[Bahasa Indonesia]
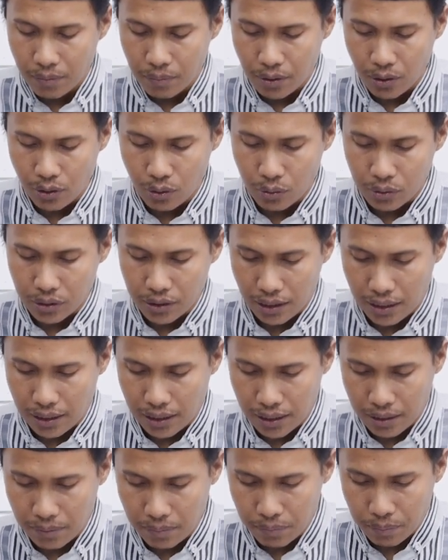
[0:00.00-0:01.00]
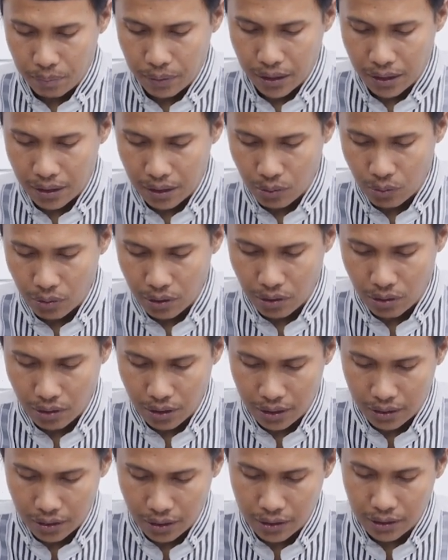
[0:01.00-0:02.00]
Beliau salam baina kulli
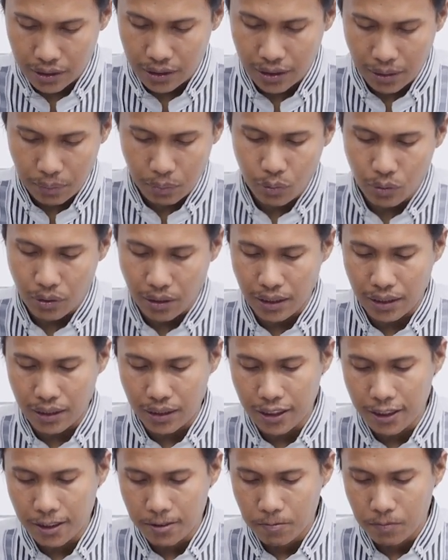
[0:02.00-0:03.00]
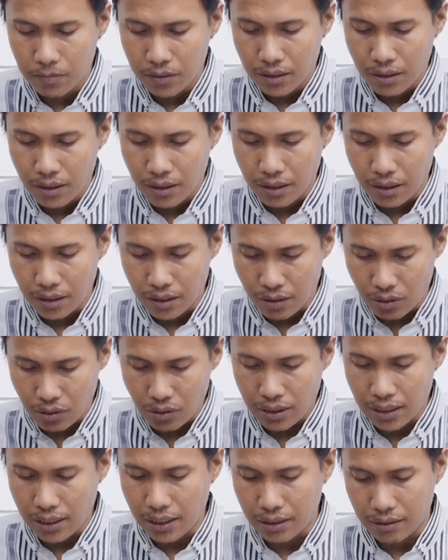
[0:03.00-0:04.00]
rakaatain setiap dua kali e,
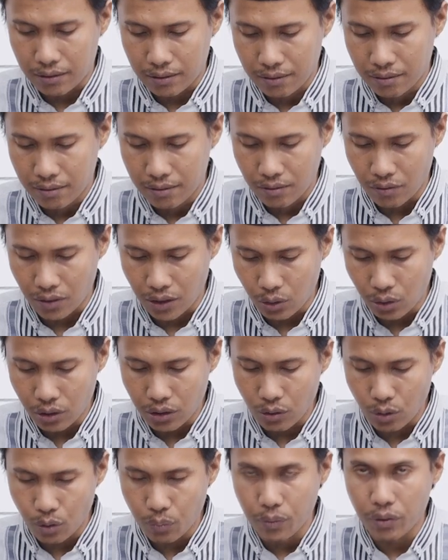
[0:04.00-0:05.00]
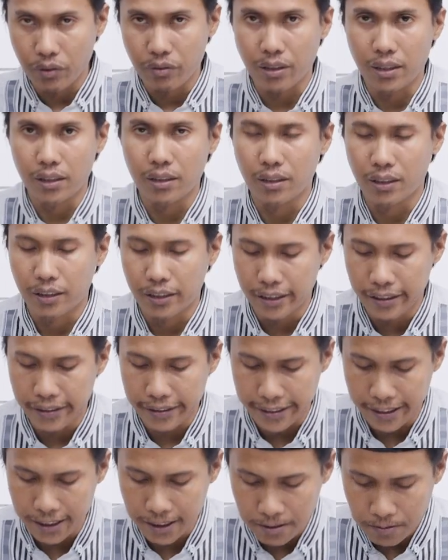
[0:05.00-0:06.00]
rakaat. Wa yutiru bi wahidatin
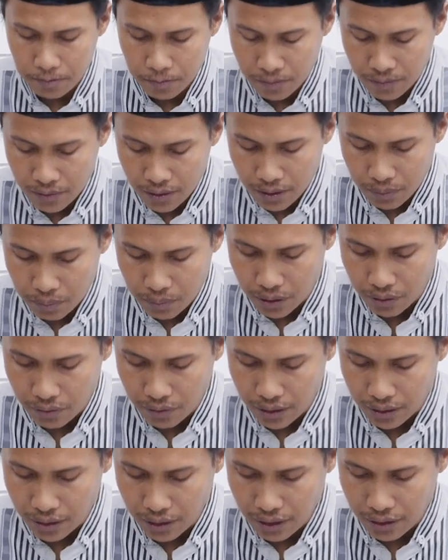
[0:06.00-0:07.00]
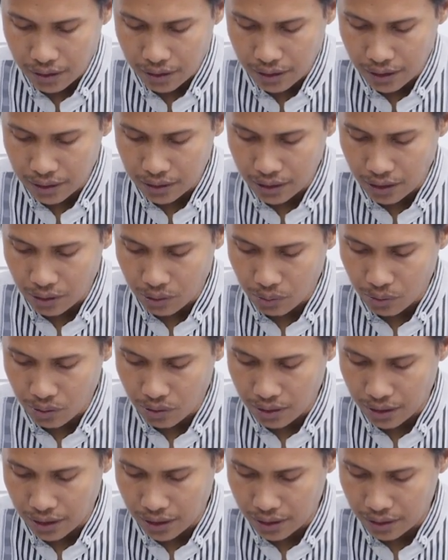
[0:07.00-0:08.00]
dan berwitir dengan satu
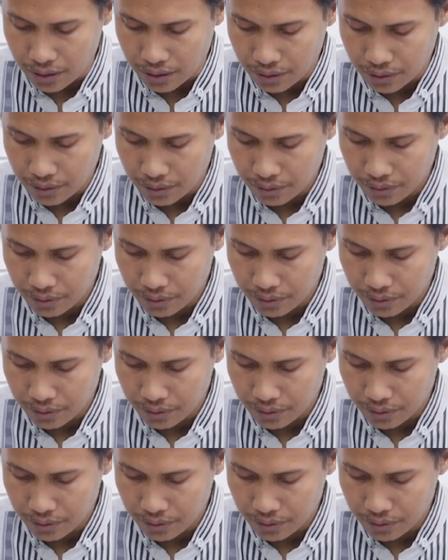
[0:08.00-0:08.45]
rakaat.